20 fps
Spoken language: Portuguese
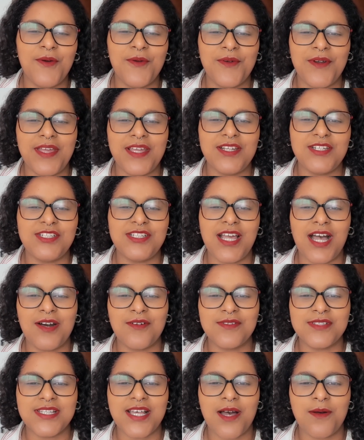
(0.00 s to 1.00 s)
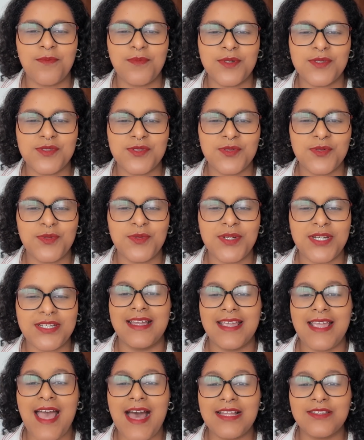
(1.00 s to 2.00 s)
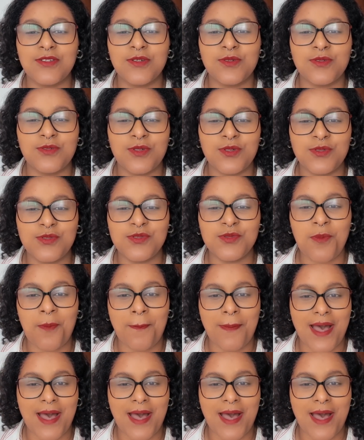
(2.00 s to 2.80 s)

o Randy a usar a postura gato cruzo